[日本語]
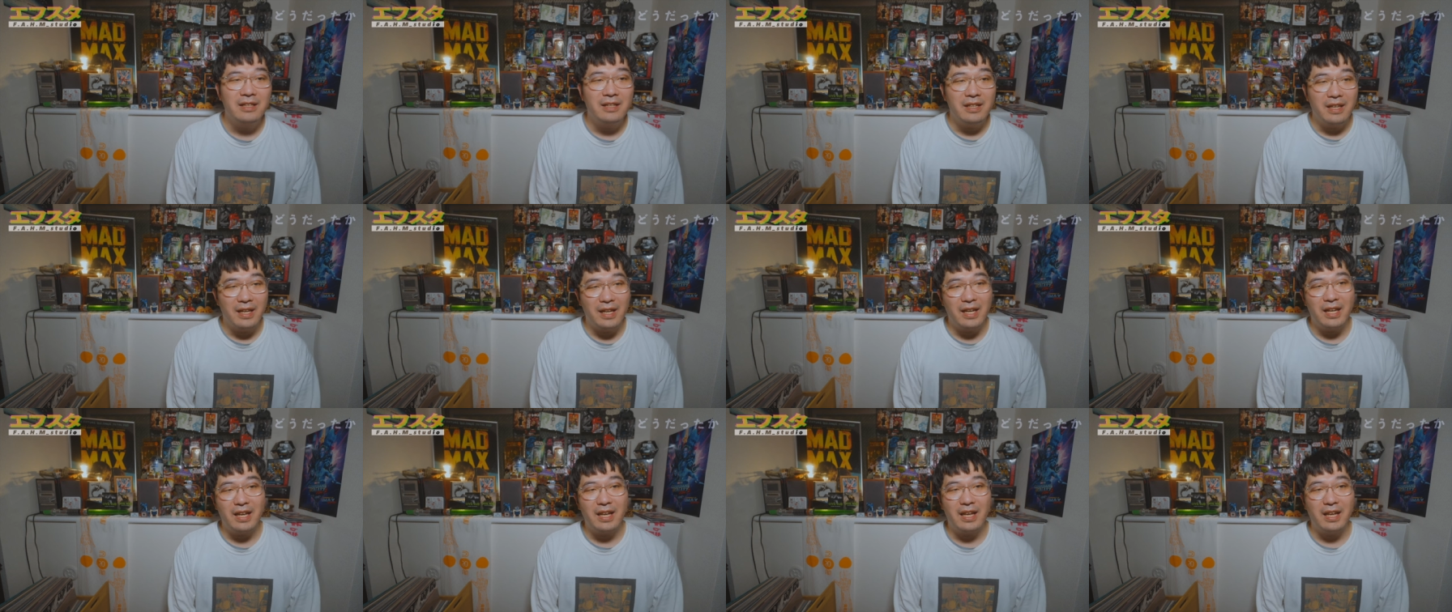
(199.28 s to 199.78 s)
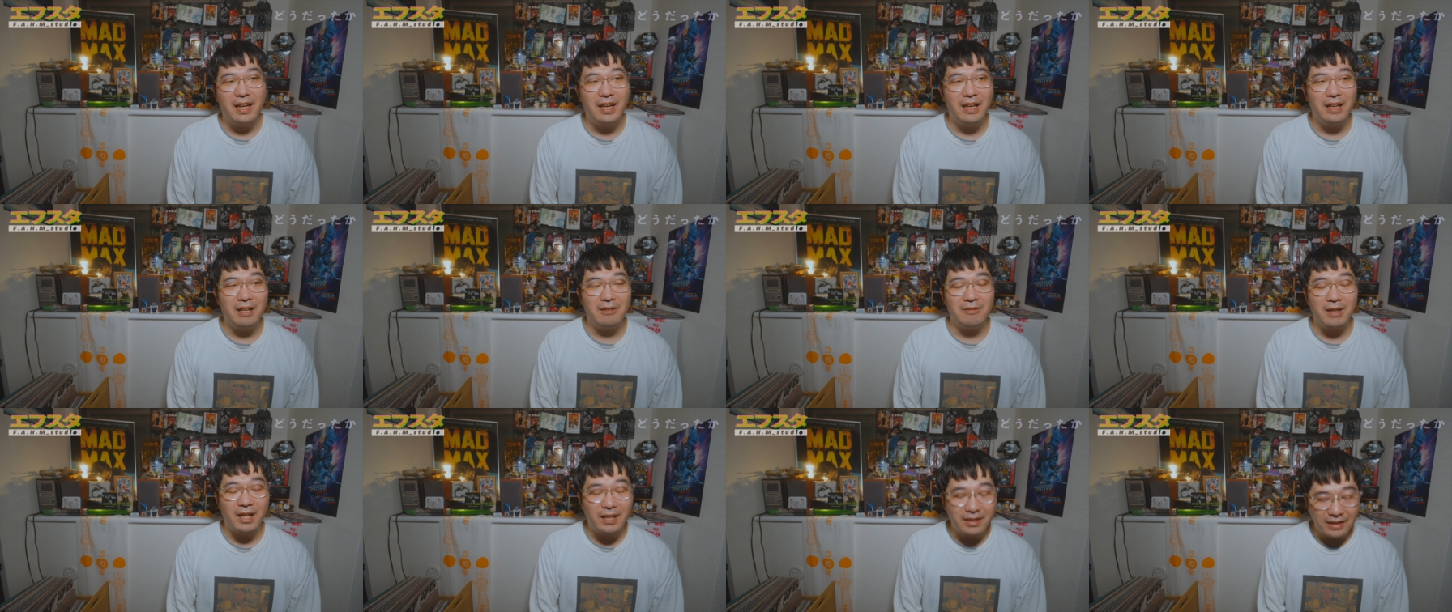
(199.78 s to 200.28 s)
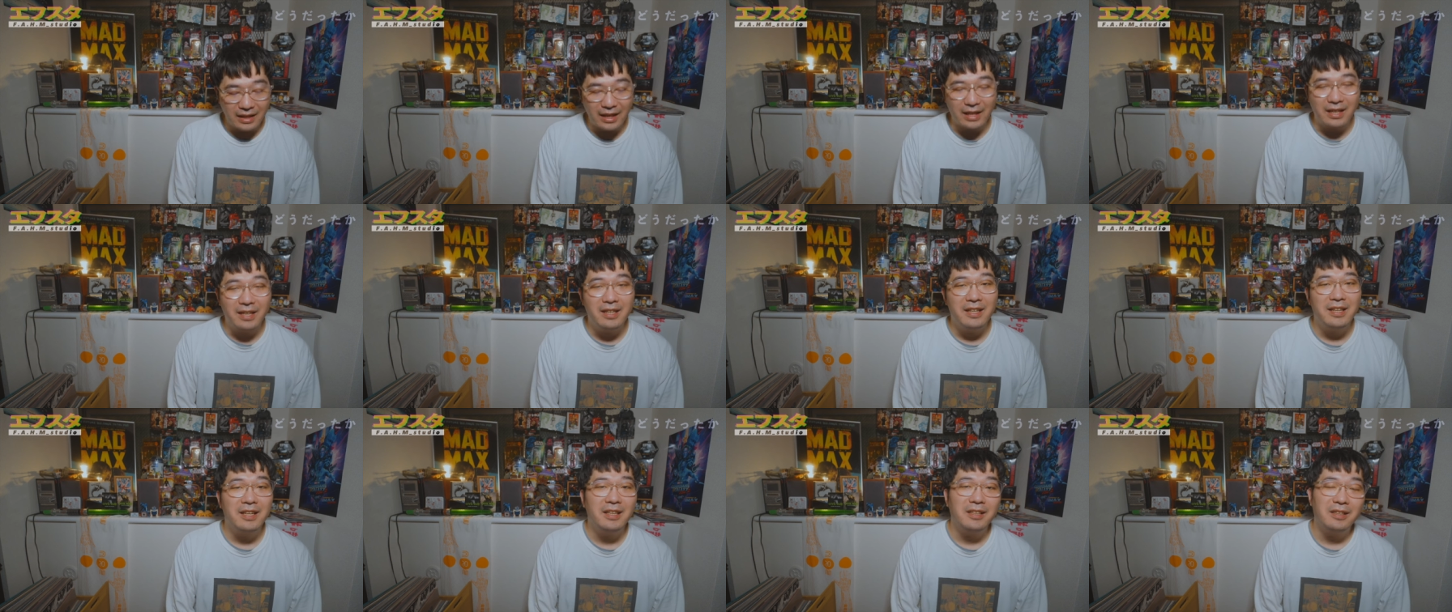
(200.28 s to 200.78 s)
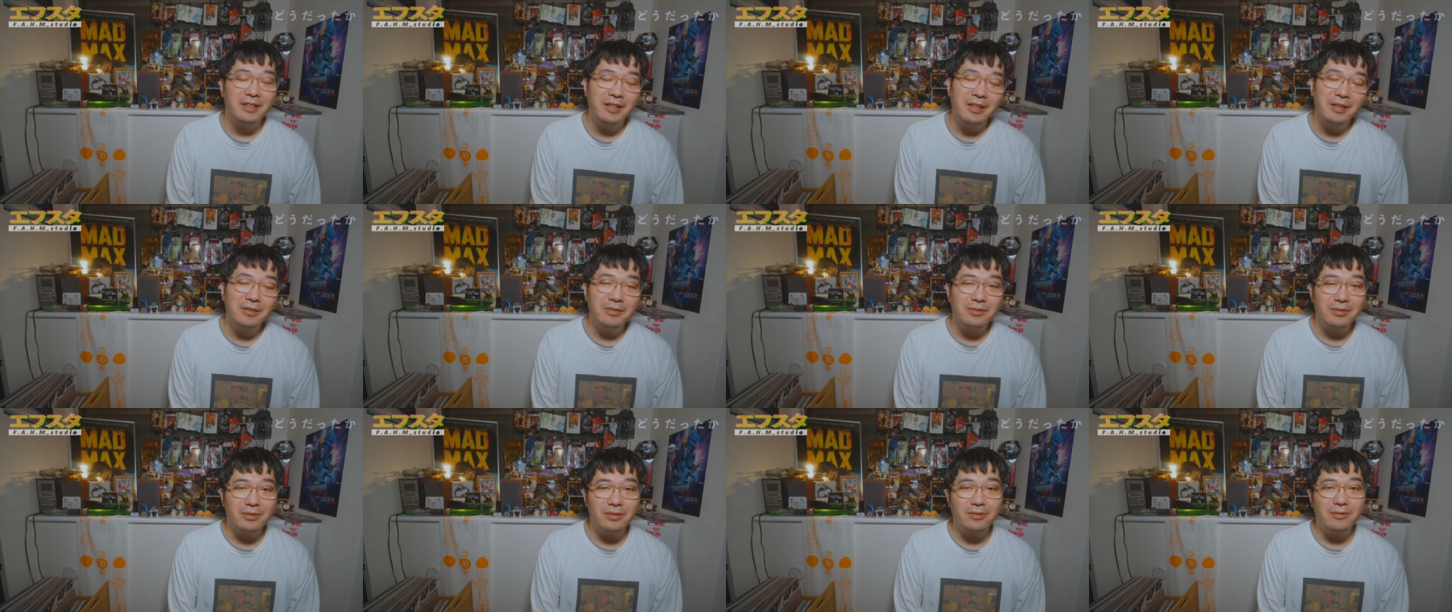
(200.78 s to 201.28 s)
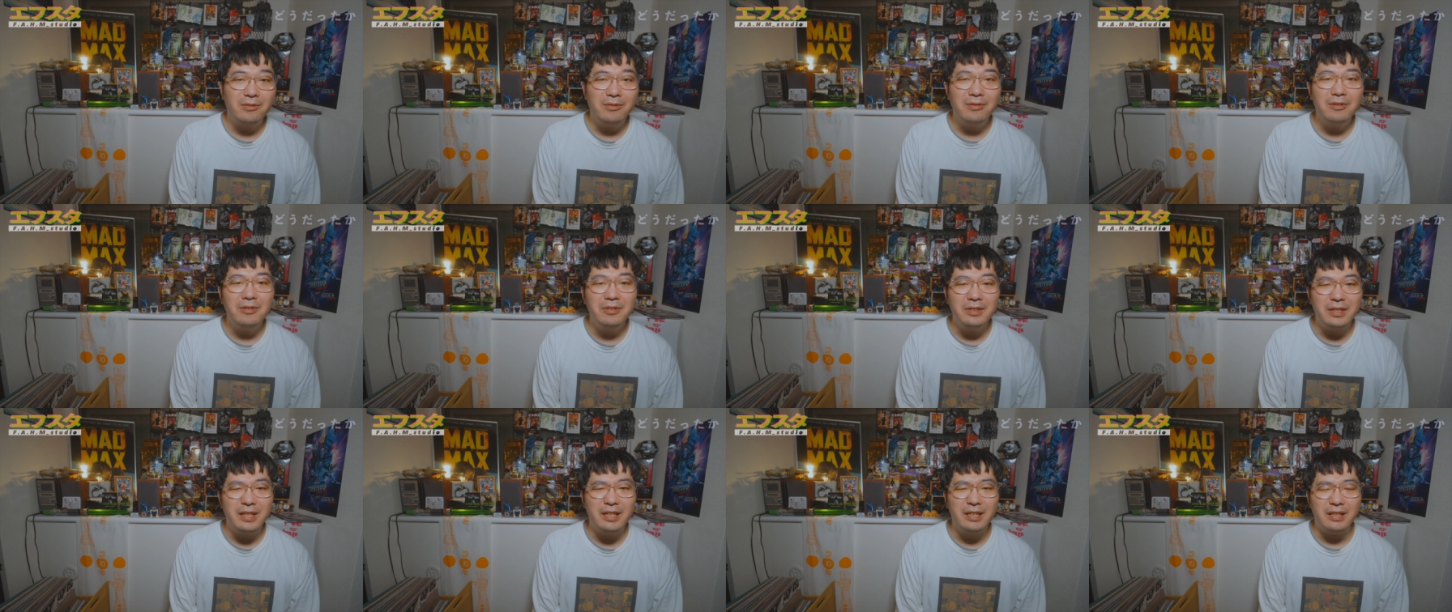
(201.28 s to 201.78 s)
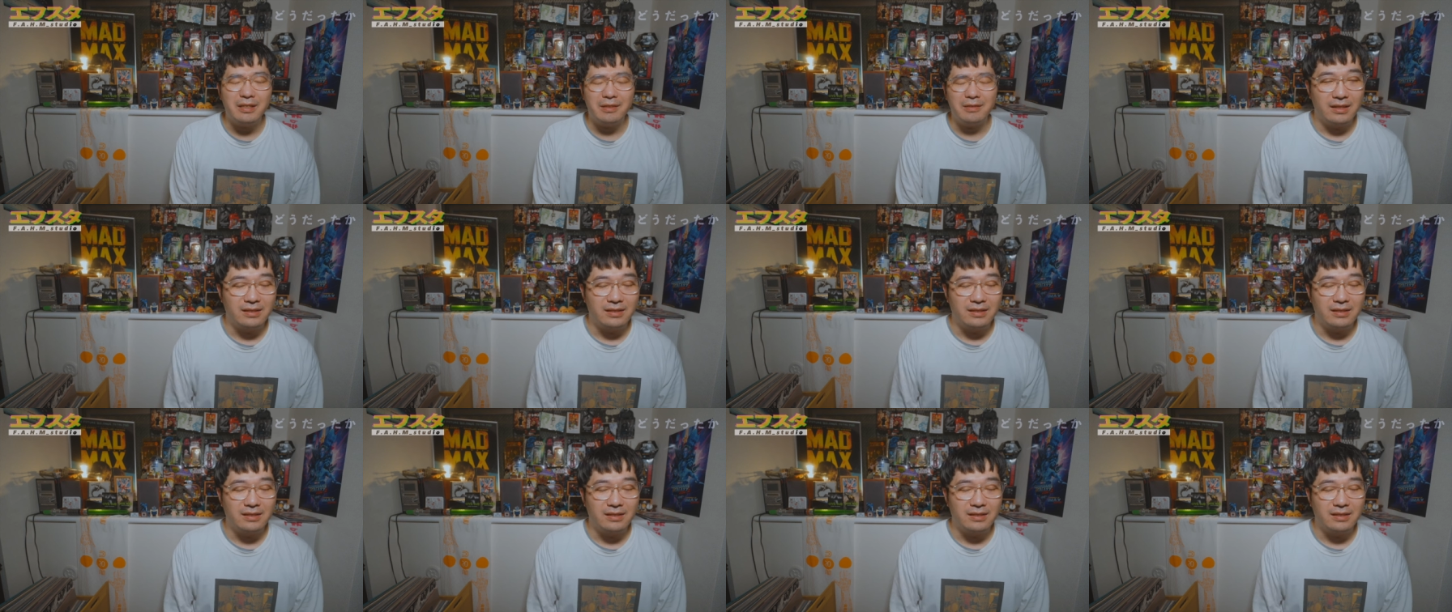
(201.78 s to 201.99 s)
えー、わかんない。っていうところに